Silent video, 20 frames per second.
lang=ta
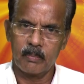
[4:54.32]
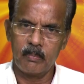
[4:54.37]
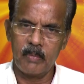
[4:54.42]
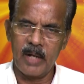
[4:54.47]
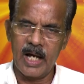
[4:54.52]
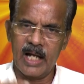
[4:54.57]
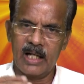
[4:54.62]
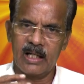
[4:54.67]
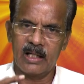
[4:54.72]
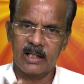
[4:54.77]

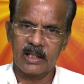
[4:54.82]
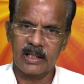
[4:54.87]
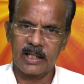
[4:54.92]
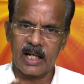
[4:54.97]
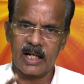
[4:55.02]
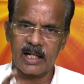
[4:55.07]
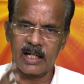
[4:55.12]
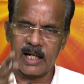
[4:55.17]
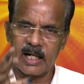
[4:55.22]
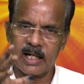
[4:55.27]
மேல்
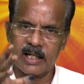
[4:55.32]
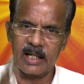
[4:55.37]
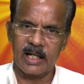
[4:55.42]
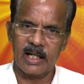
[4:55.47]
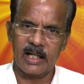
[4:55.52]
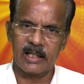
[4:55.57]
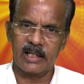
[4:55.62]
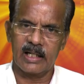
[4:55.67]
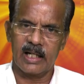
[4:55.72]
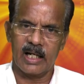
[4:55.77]
என்ற
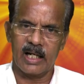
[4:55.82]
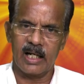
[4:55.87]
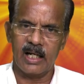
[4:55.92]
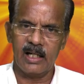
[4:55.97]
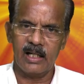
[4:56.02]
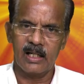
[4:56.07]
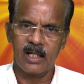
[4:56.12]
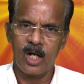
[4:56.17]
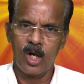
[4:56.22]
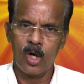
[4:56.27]
நிலையில்
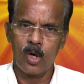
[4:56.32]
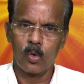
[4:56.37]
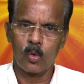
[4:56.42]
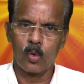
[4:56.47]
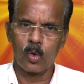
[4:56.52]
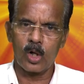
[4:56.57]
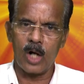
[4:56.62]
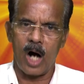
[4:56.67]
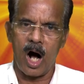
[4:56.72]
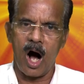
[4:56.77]

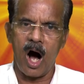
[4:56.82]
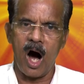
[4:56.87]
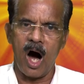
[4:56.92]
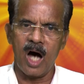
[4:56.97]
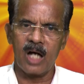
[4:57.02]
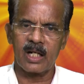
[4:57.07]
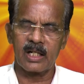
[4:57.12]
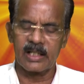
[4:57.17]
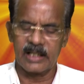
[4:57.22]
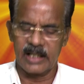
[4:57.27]
ஒரு
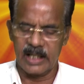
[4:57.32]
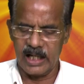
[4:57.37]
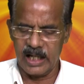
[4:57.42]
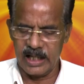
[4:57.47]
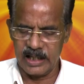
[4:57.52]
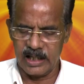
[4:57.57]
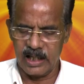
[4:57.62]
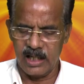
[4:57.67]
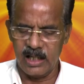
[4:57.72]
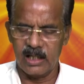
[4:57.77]
ஆறு
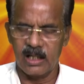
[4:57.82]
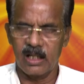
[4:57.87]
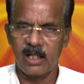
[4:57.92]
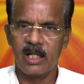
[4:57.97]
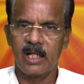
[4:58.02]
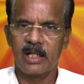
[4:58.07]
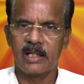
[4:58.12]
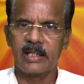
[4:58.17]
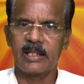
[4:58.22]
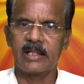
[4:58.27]
நிலைகள்
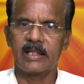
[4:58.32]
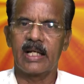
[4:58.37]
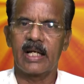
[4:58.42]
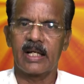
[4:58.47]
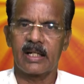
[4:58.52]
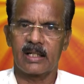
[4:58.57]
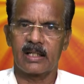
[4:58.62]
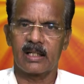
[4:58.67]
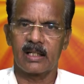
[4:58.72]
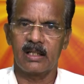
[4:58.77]
இங்கே
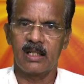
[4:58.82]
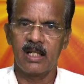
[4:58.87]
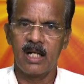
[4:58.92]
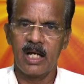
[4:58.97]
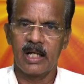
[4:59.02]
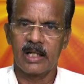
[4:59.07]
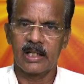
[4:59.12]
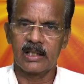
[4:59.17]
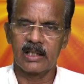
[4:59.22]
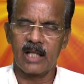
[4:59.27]
இருக்குது
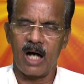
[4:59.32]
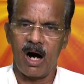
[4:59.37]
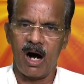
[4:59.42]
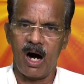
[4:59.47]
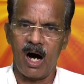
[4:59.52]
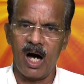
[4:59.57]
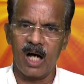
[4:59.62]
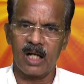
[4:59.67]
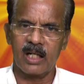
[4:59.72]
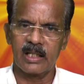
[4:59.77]
இந்த
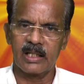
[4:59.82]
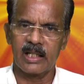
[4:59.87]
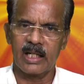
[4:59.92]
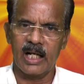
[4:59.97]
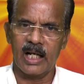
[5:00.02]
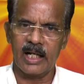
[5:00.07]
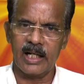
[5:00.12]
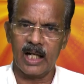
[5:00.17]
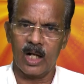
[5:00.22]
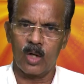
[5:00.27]
ஆறு
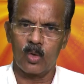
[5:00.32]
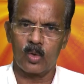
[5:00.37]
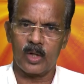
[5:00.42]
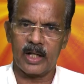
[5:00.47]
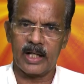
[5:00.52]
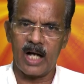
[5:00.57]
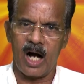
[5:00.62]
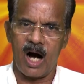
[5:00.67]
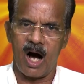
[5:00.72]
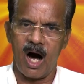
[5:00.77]

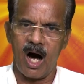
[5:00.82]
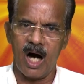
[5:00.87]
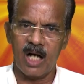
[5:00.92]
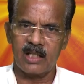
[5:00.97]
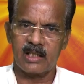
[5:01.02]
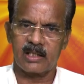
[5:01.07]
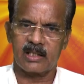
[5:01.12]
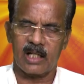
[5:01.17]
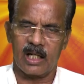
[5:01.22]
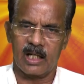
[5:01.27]
நிலைகளுடைய
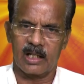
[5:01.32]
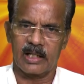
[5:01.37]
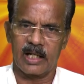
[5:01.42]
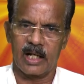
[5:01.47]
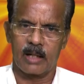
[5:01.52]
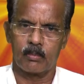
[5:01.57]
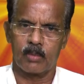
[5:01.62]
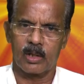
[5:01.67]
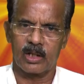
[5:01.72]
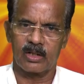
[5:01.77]
ஆற்றல்
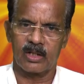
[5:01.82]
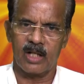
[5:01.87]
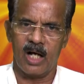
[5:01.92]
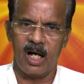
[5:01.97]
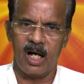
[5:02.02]
என்பது